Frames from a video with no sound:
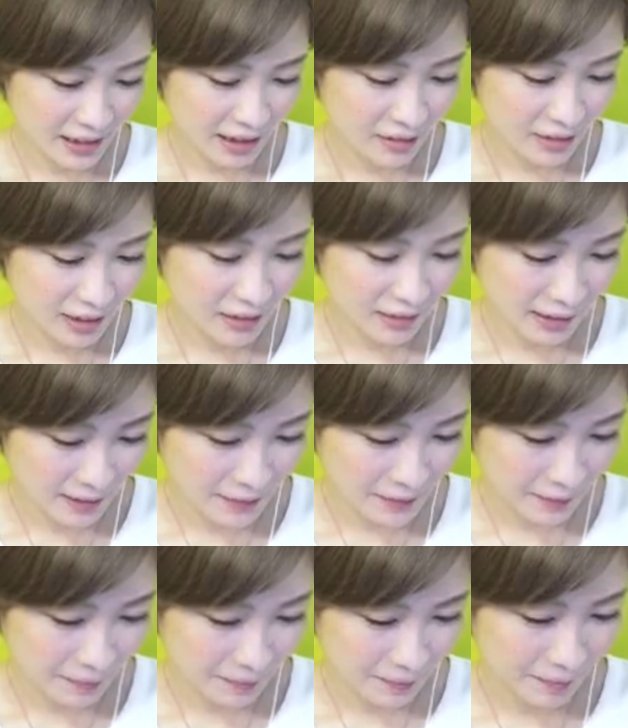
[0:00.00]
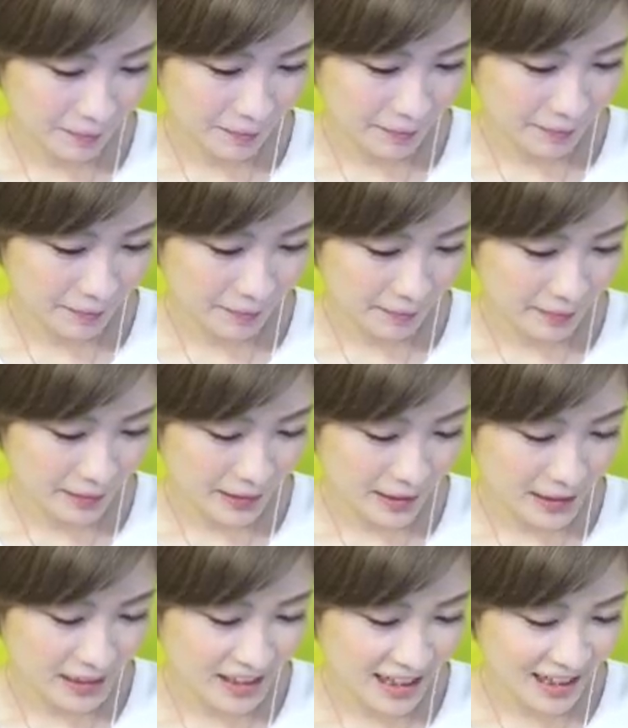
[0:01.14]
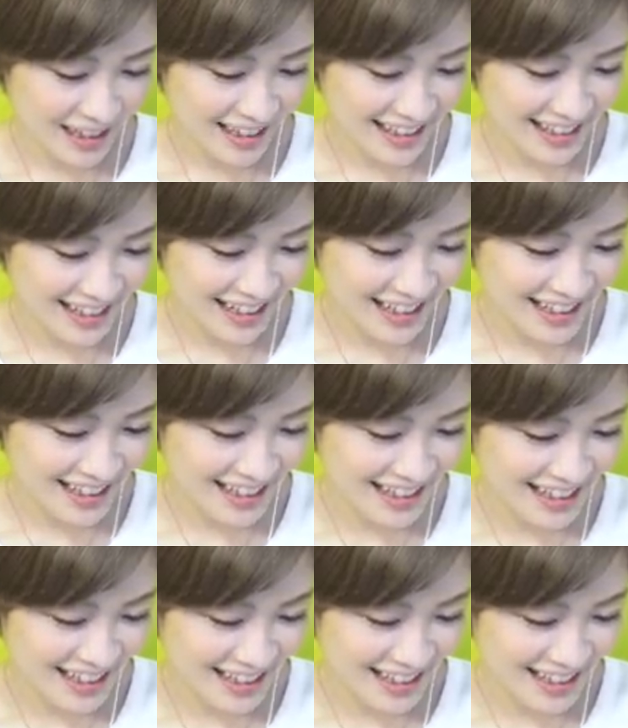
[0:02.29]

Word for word: 黄色になる。虹になる、虹になる、虹に